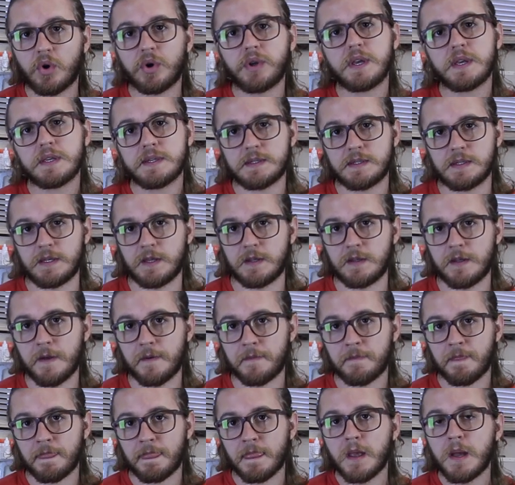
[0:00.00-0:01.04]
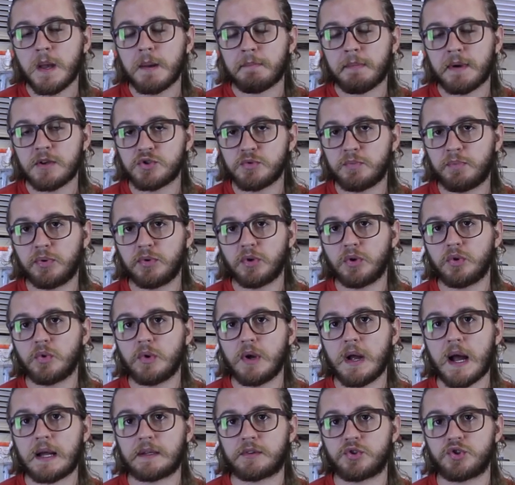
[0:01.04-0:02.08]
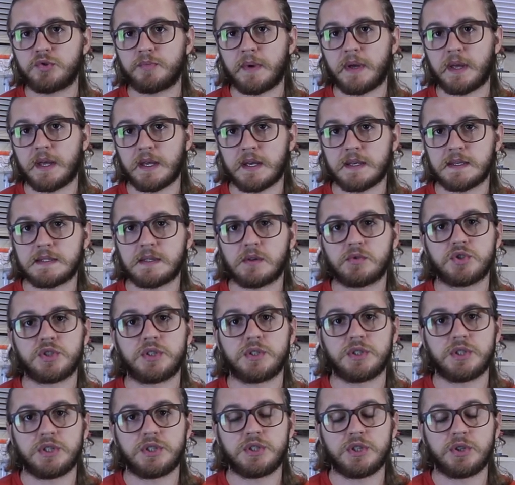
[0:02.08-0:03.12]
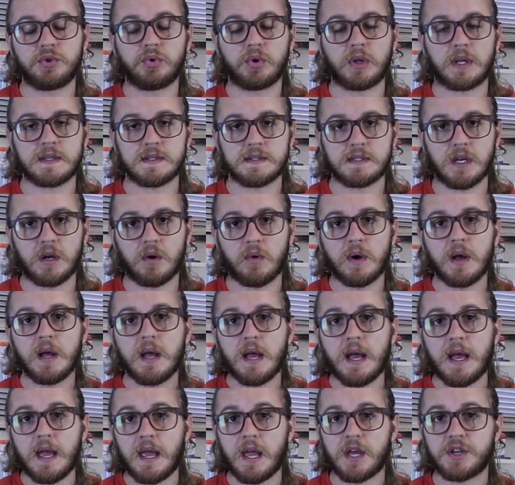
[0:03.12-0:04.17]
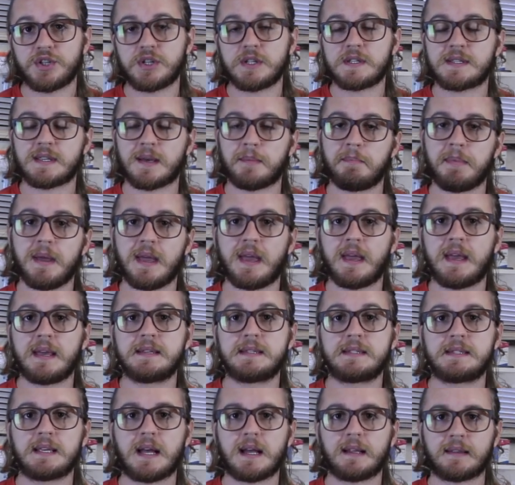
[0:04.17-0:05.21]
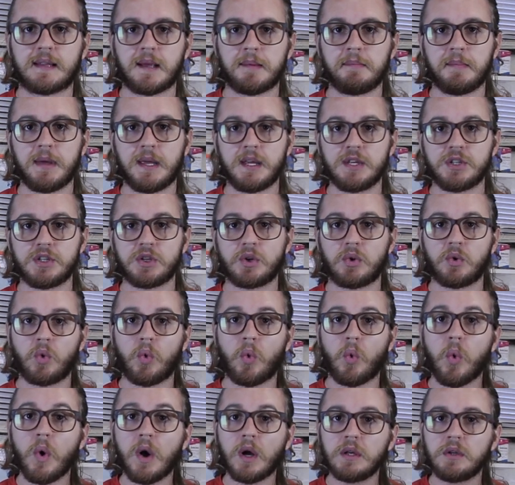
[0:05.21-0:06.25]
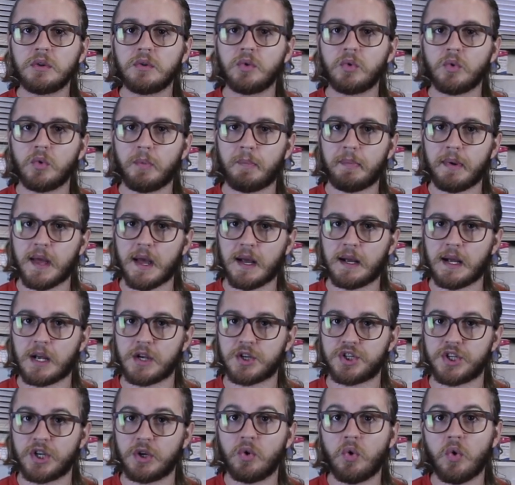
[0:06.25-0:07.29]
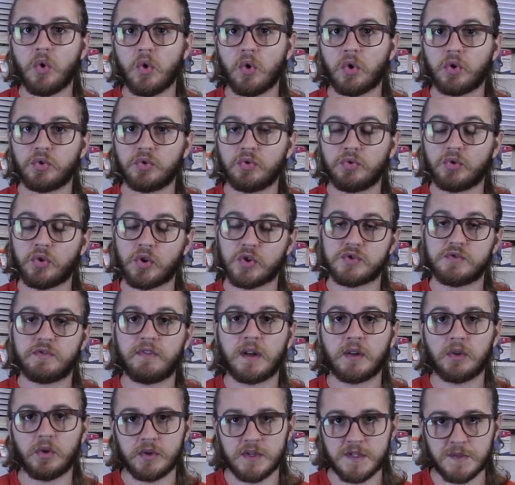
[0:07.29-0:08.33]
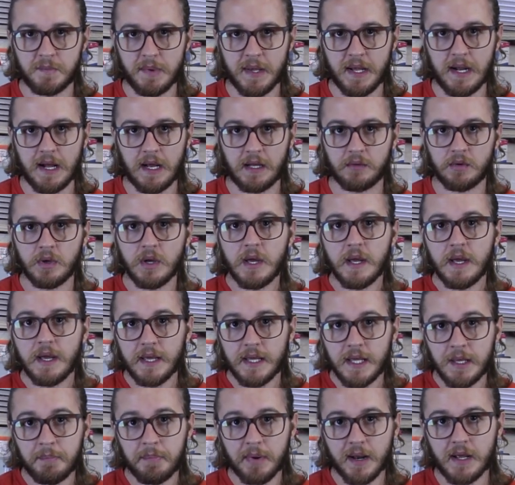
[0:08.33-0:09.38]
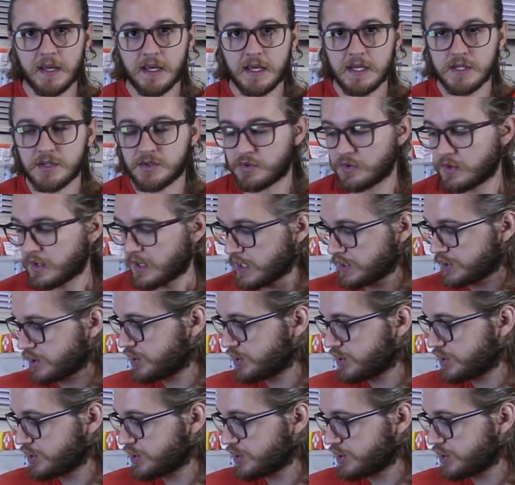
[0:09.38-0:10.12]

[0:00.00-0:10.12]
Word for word: conhecida. Mas o pulo do gato de uma reação de, de titulação é a gente saber exatamente quando o pH chegou no nosso valor esperado. E para isso, a